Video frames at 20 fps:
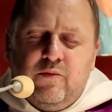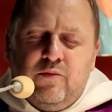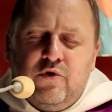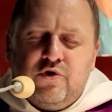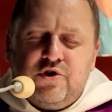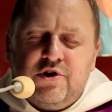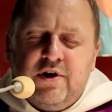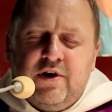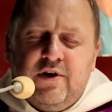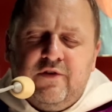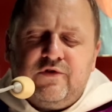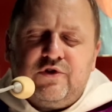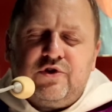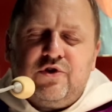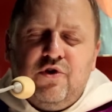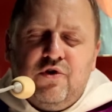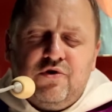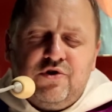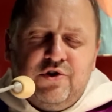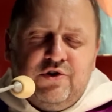może
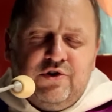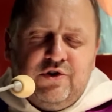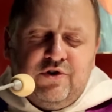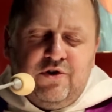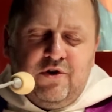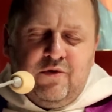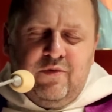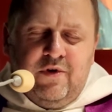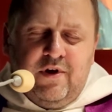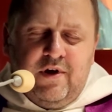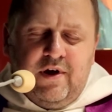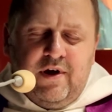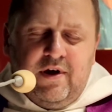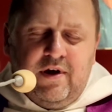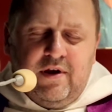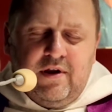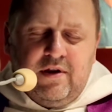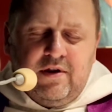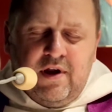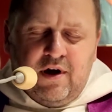wskoczyć Tobie
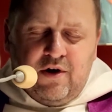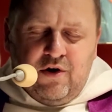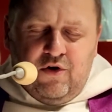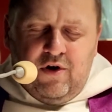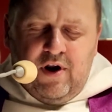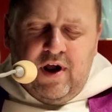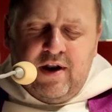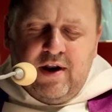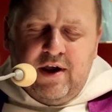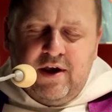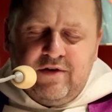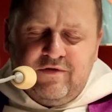na kolana